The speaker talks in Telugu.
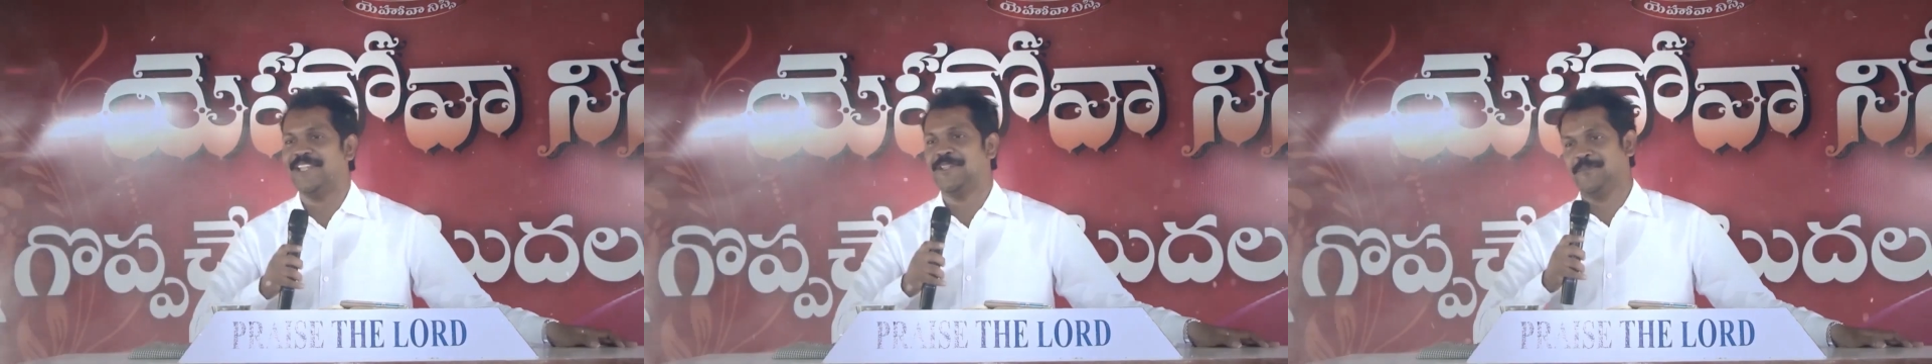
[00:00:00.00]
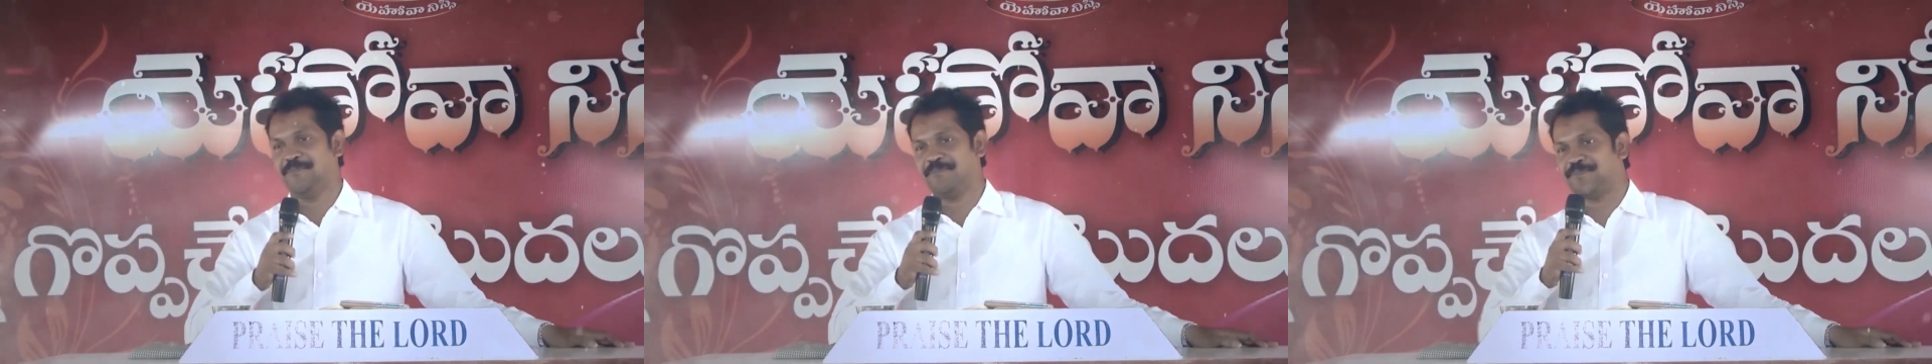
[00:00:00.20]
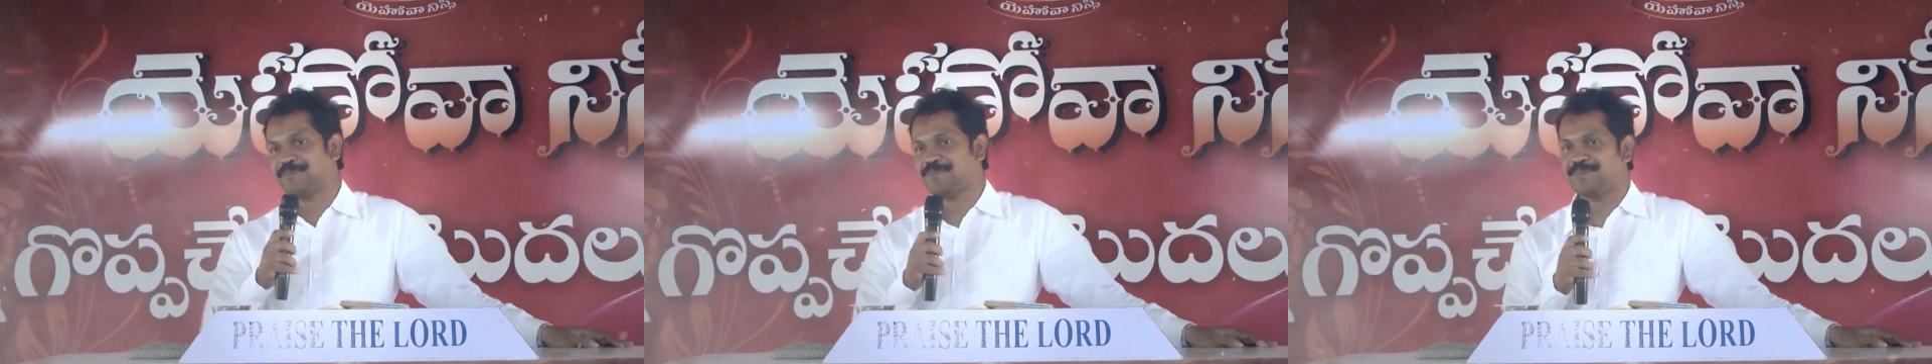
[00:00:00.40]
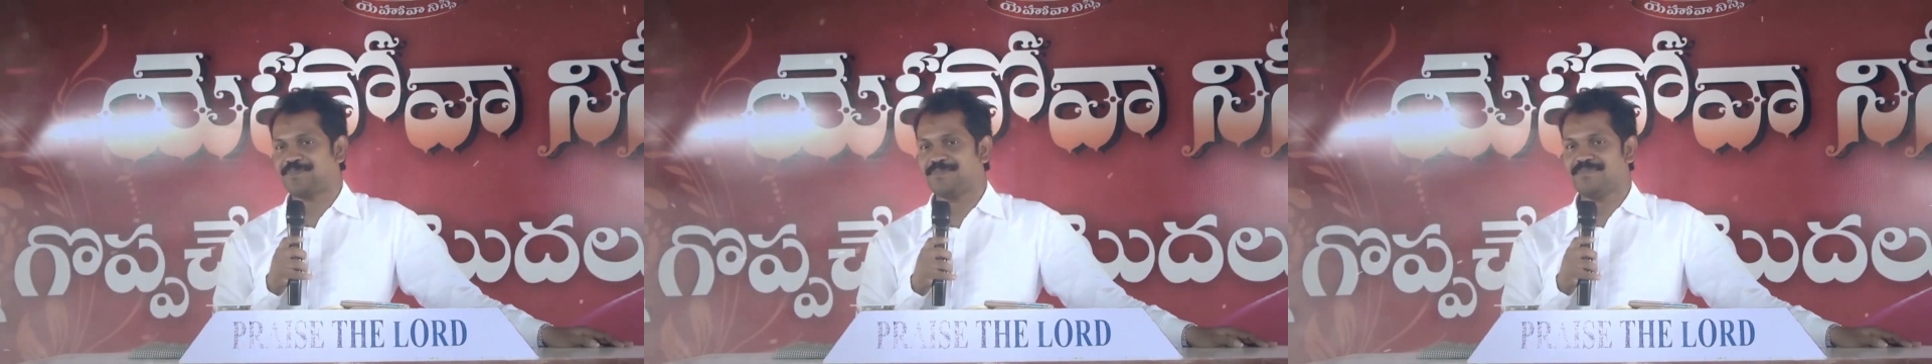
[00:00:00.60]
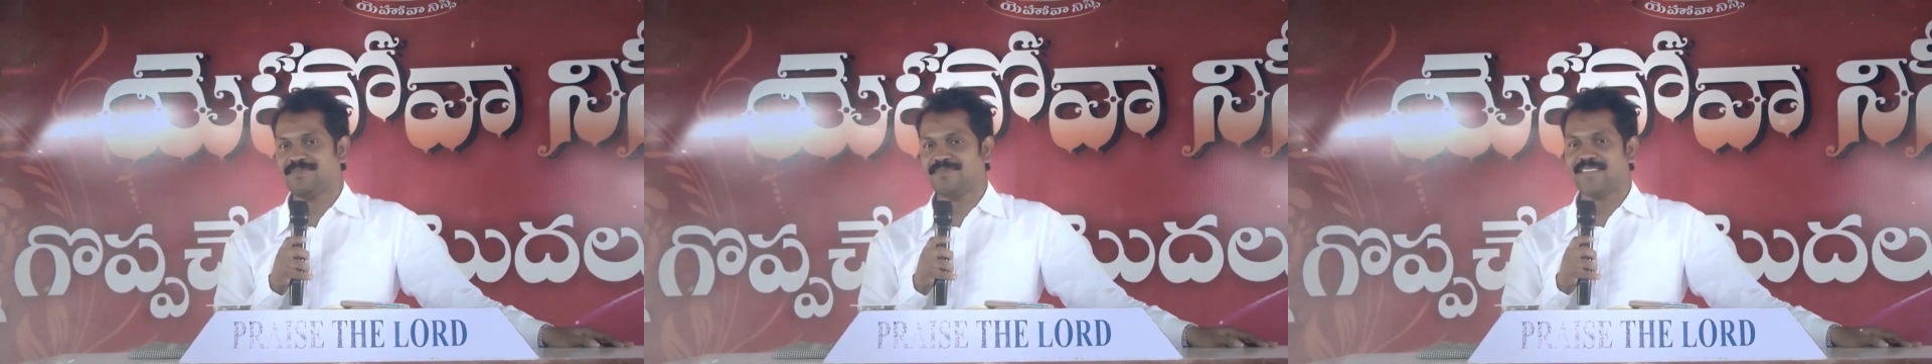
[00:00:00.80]
కాదు
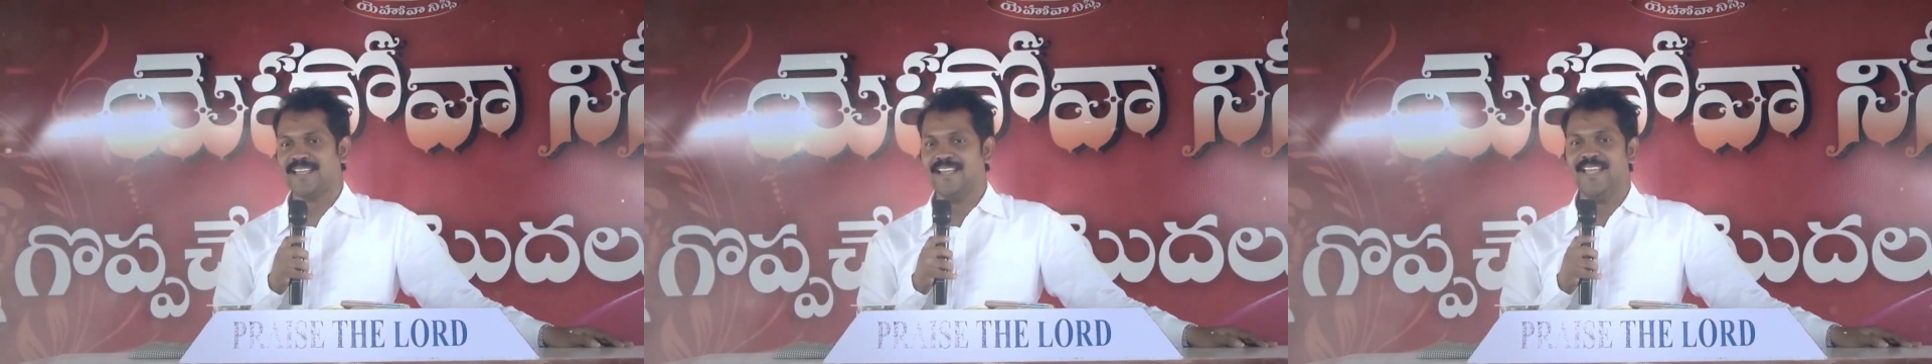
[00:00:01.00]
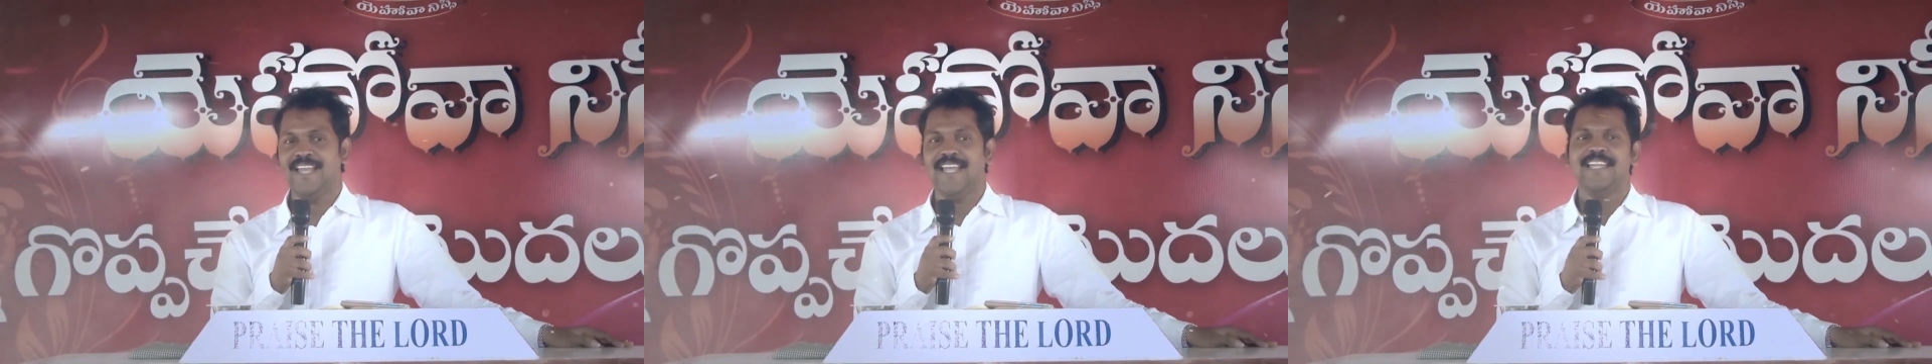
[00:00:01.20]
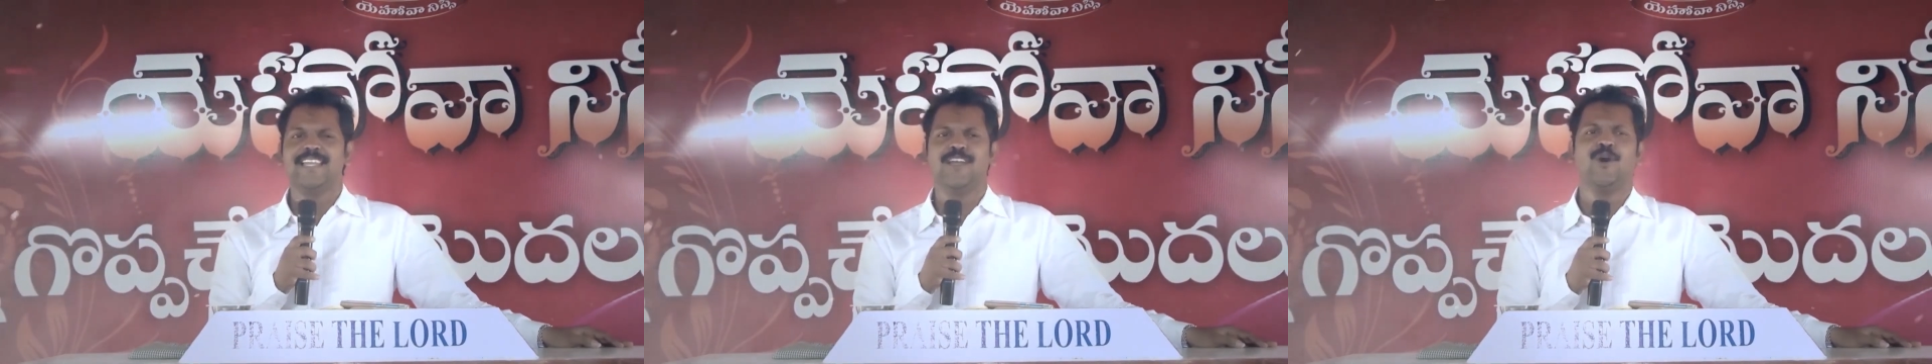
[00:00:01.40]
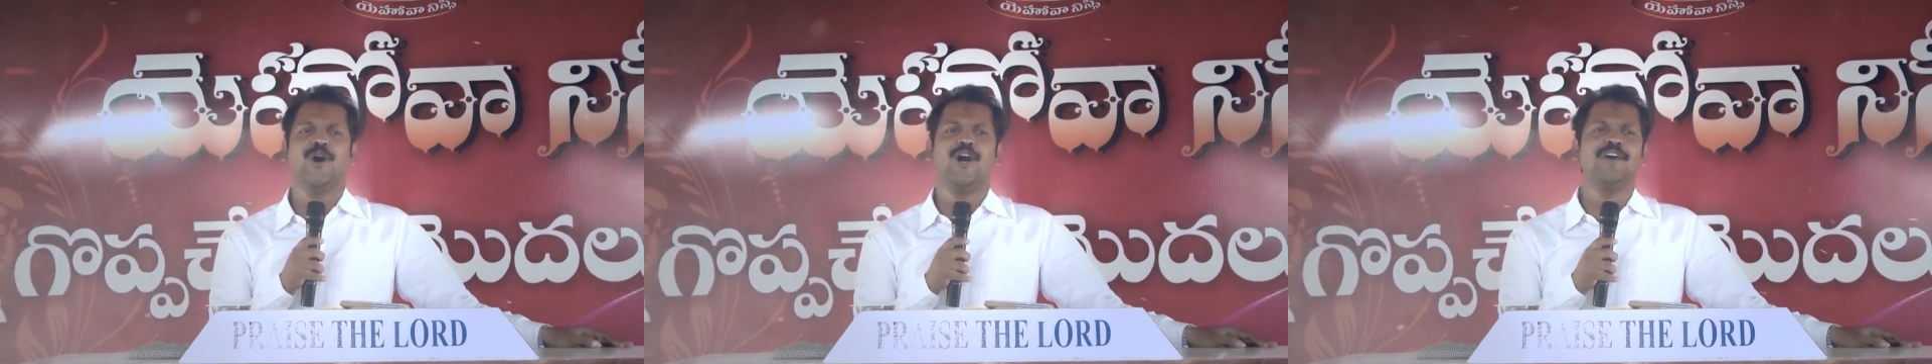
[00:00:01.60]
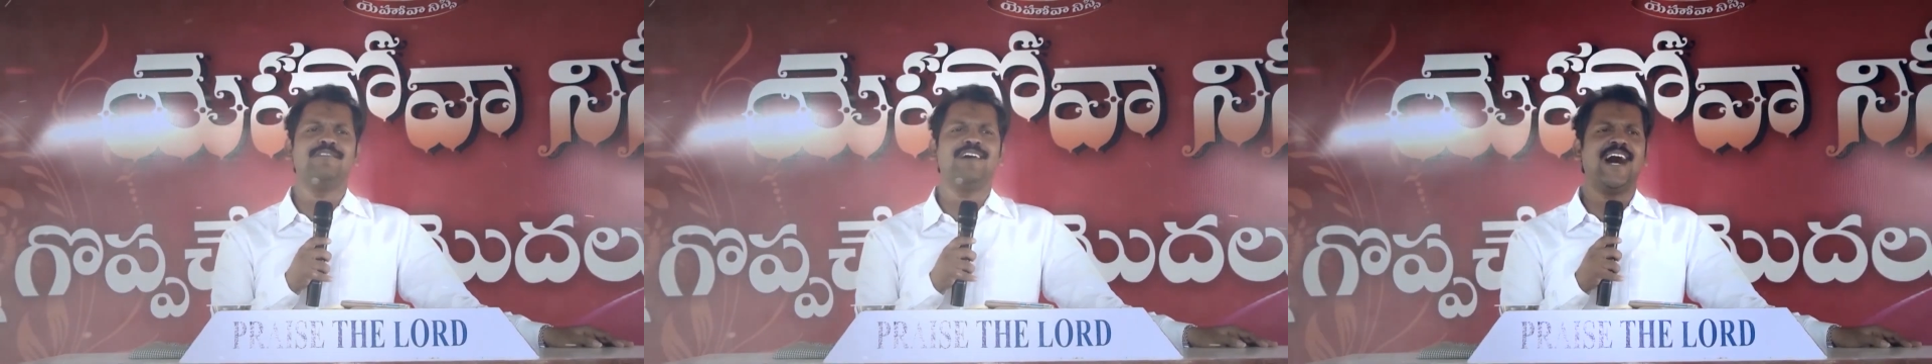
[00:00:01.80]

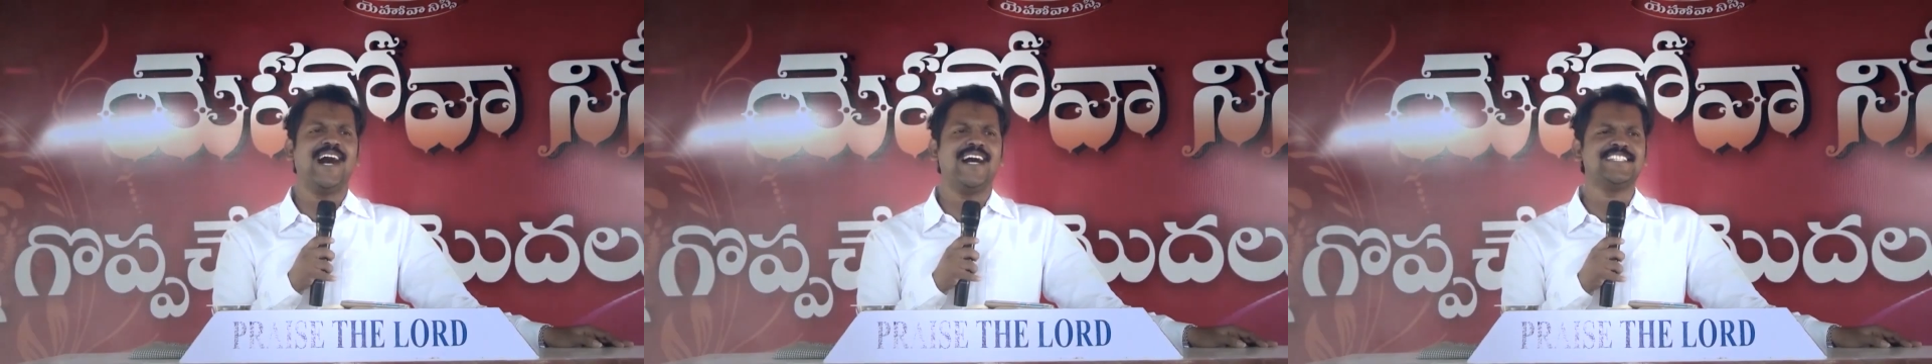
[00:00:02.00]
యహోవా